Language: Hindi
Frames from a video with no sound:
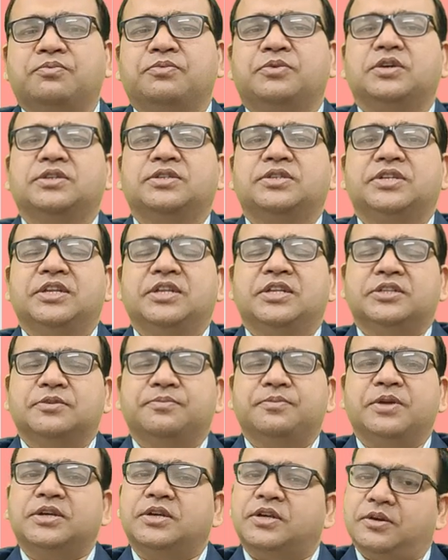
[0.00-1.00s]
कब तक
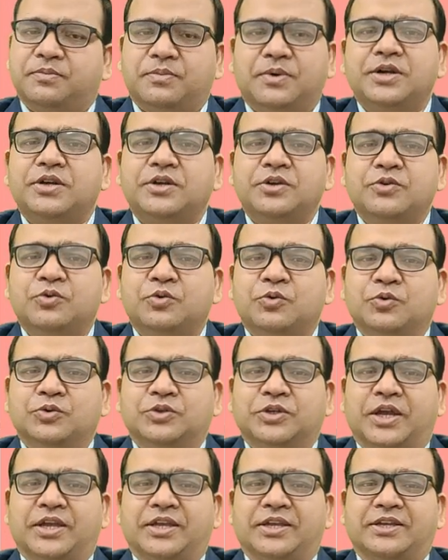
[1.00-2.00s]
सेल्स में कन्वर्ट
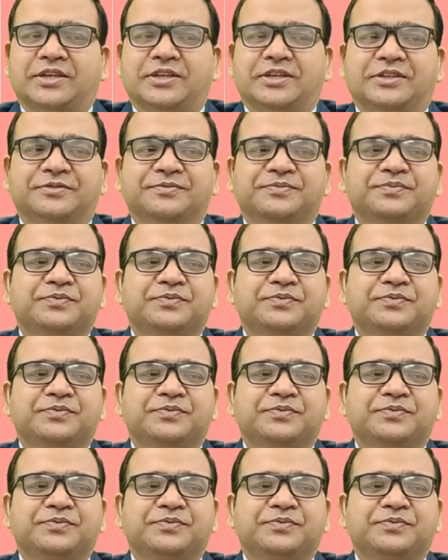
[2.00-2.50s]
हो जाएगी